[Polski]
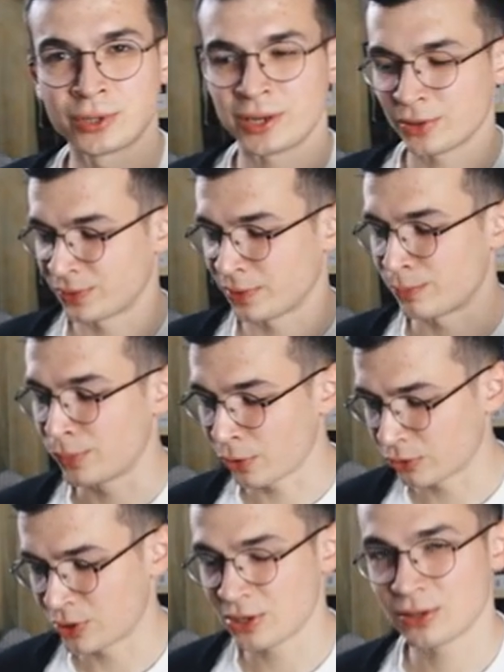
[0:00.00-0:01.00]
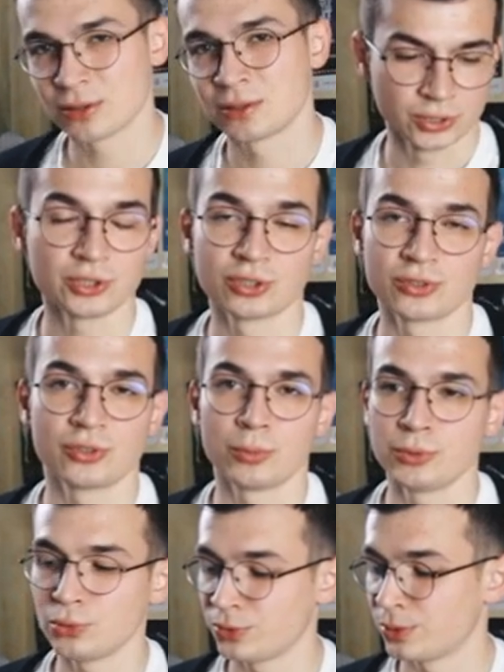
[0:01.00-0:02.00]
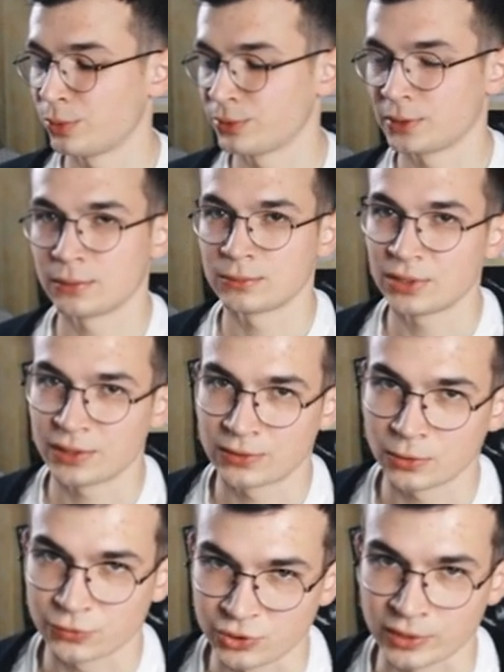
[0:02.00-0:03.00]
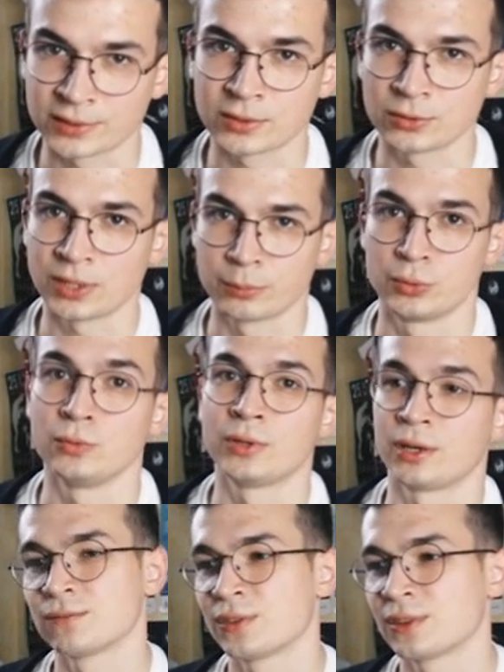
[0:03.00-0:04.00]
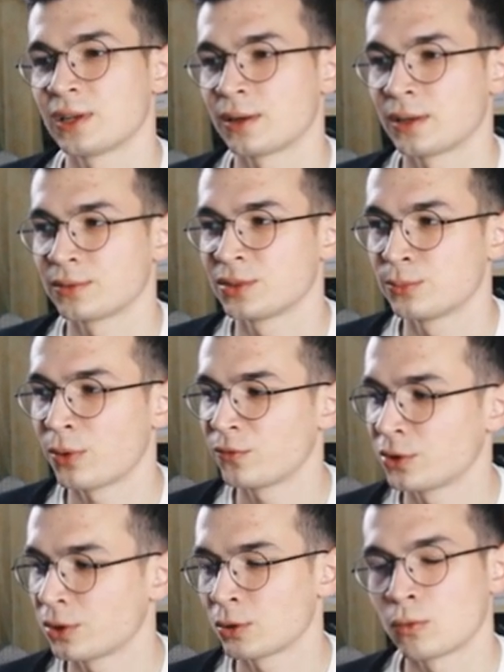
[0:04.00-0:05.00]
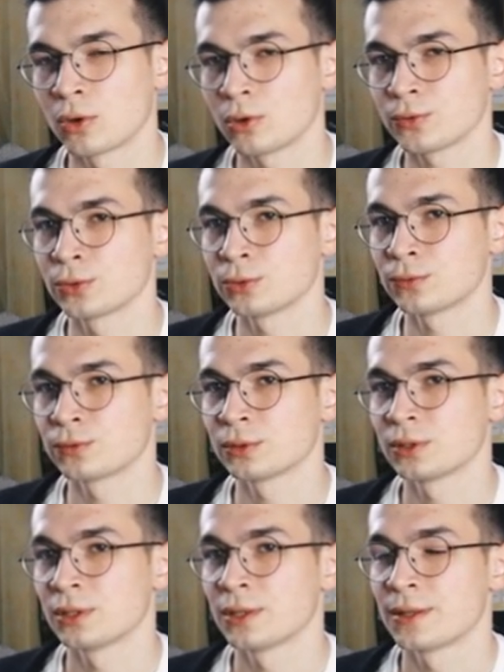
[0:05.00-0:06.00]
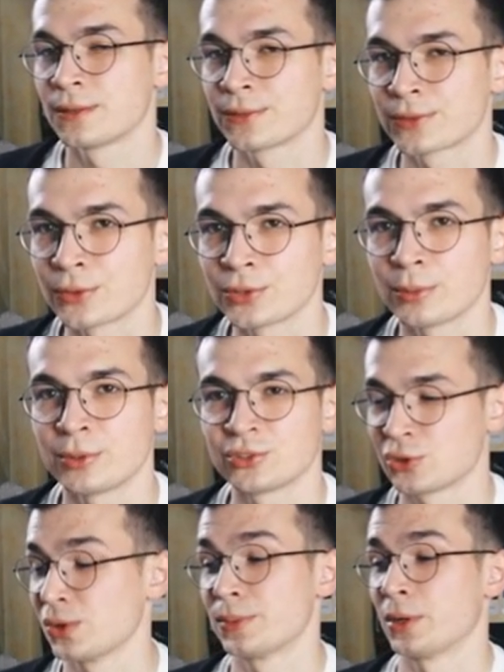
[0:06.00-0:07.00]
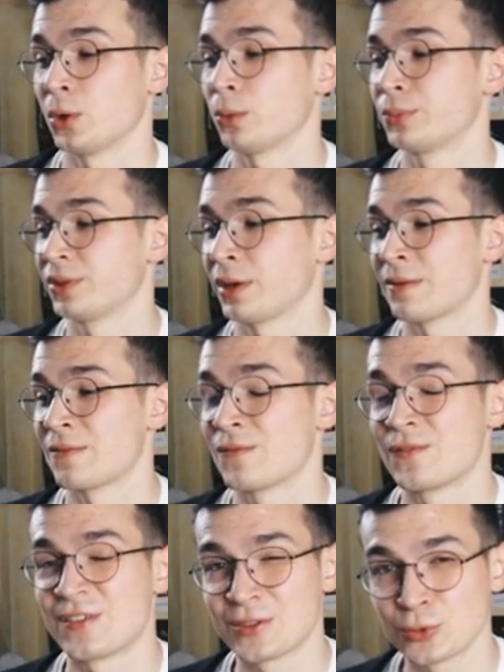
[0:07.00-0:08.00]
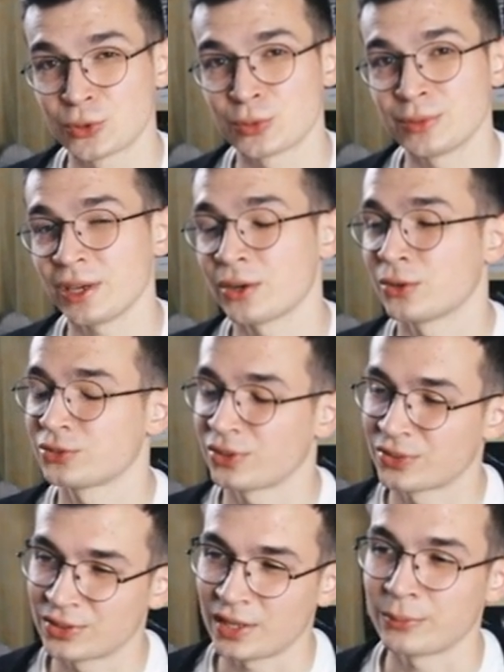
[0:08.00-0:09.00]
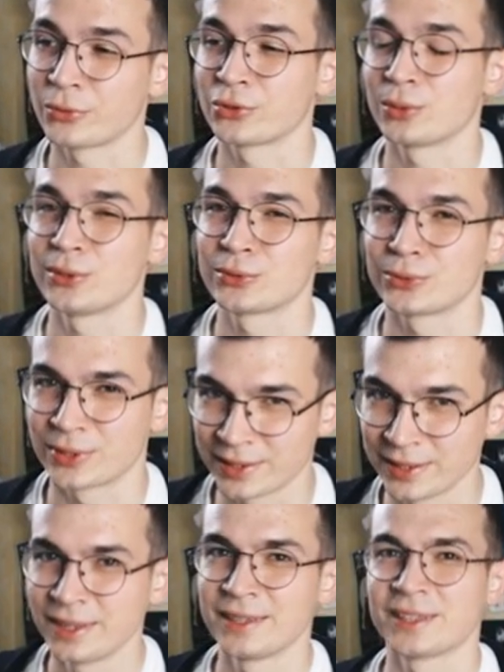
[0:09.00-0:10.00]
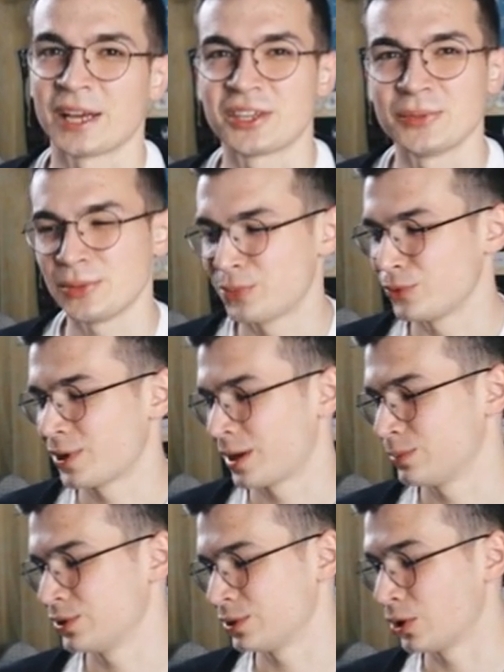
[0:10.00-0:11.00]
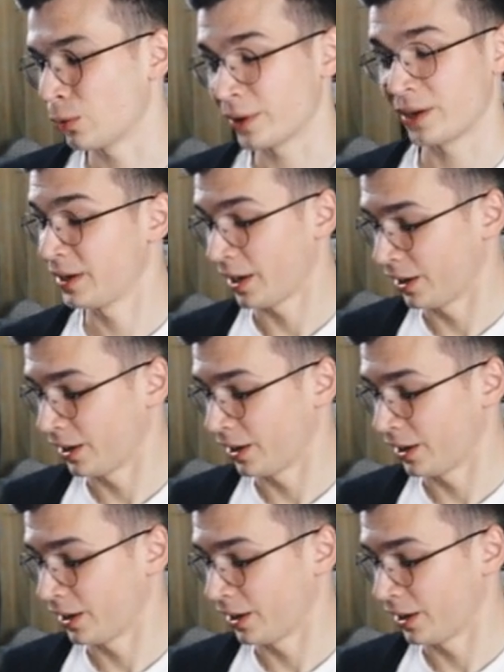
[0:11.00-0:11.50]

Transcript: grających bloki. Jeśli chodzi o minusy, moim zdaniem nie jest to wszechstronna piłka, więc dla typowych oleurowców to nie będzie dobra opcja według mnie, chociaż znam osoby, które takimi piłkami lowera